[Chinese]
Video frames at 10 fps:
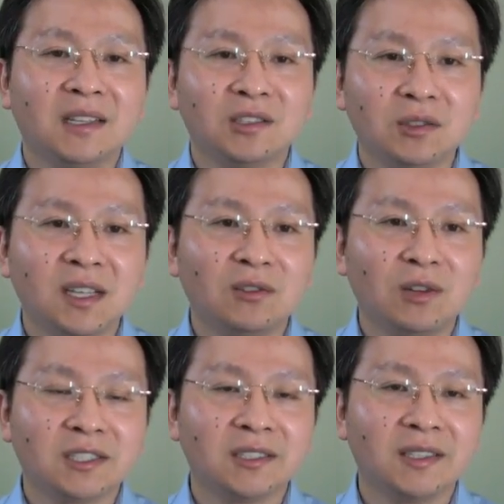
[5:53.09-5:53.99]
所以那
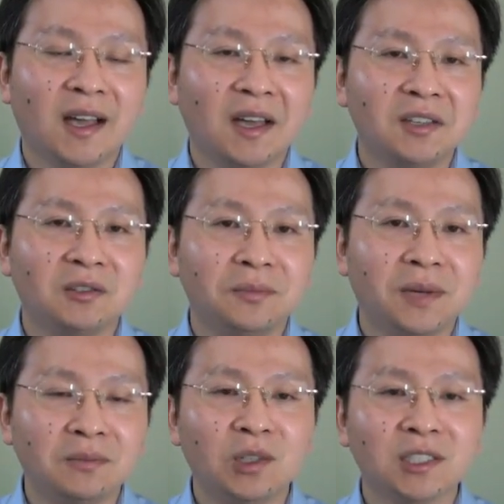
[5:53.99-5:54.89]
段时间还有
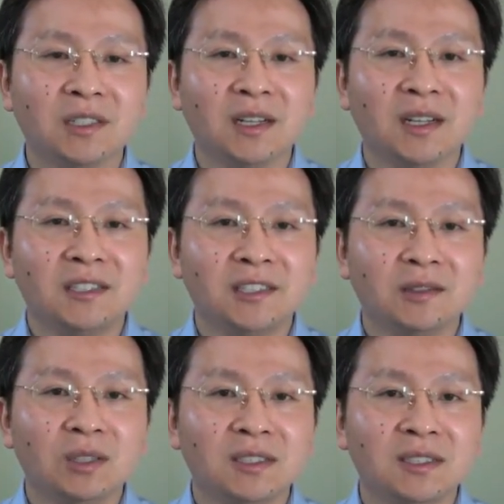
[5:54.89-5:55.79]
彭博社
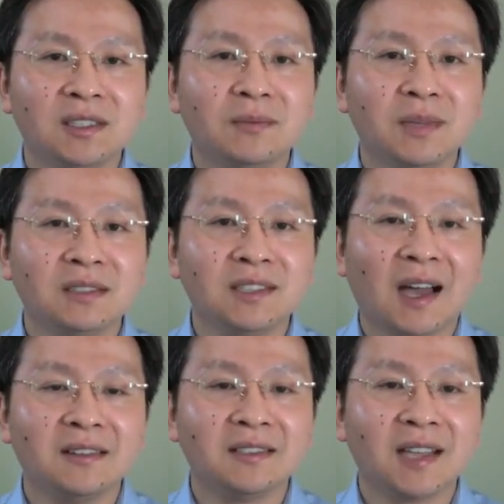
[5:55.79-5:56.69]
针对习近平
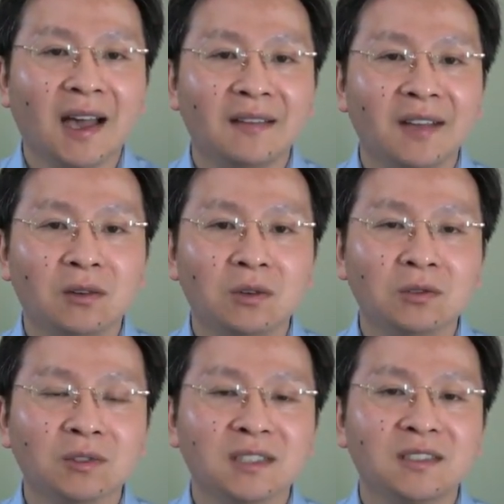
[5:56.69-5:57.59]
家人在海外
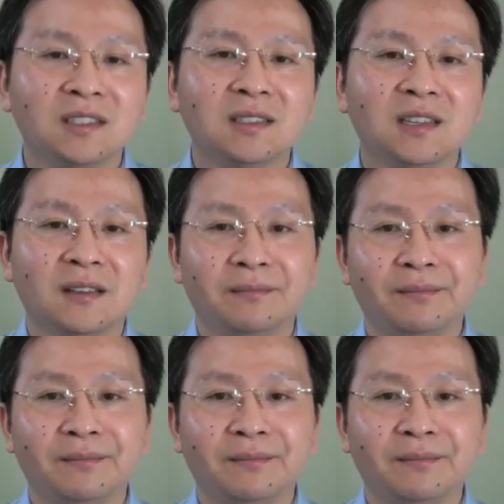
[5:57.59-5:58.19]
活动的起底。